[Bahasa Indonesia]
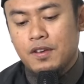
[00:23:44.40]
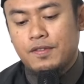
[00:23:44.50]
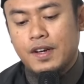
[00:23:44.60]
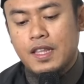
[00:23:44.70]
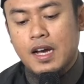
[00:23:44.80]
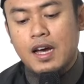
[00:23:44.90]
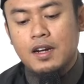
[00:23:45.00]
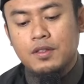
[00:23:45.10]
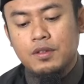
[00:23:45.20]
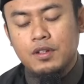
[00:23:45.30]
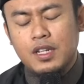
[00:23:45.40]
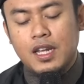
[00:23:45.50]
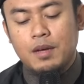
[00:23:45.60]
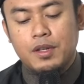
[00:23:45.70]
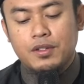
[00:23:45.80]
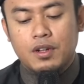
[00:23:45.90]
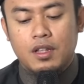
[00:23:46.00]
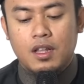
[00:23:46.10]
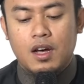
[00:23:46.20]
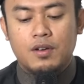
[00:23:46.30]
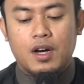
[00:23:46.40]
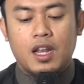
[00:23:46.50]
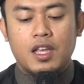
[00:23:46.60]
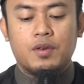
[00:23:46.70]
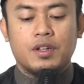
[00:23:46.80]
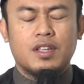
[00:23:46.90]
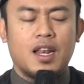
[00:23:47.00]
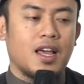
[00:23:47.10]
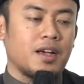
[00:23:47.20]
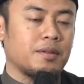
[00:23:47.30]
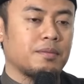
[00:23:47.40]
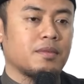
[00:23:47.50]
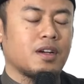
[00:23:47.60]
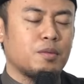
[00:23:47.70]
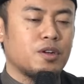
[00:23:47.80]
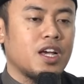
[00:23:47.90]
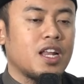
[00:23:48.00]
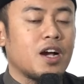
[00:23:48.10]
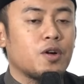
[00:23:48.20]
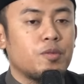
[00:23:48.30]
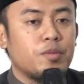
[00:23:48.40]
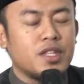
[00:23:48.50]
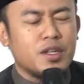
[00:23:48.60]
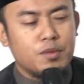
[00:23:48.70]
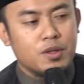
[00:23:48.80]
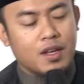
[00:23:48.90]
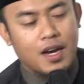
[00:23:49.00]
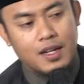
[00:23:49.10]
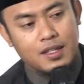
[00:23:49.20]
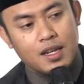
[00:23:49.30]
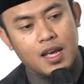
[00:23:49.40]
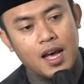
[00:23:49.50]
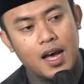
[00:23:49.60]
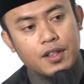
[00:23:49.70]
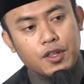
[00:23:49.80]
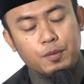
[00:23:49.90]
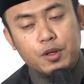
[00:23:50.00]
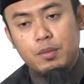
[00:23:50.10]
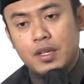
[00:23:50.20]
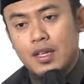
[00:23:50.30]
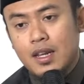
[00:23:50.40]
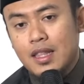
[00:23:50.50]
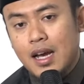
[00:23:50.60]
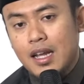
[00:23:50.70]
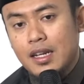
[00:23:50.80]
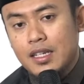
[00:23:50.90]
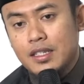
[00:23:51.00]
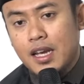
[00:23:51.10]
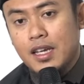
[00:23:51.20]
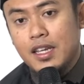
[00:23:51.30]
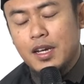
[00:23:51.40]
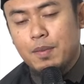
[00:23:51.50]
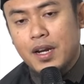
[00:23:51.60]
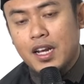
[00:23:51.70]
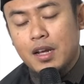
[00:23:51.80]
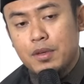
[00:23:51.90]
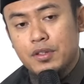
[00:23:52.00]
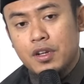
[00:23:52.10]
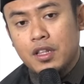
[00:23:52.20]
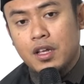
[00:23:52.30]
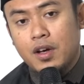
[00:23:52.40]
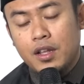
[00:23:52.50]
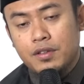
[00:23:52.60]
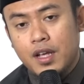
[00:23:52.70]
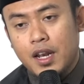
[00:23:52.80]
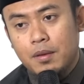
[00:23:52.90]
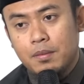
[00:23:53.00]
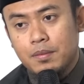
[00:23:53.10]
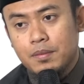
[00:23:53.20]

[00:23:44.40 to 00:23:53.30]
Fadakartu li Nabi Shallallahu Alaihi Wasallam. Kemudian aku menyebutkan ataupun menceritakan kisah ini kepada Nabi Shallallahu Alaihi Wasallam.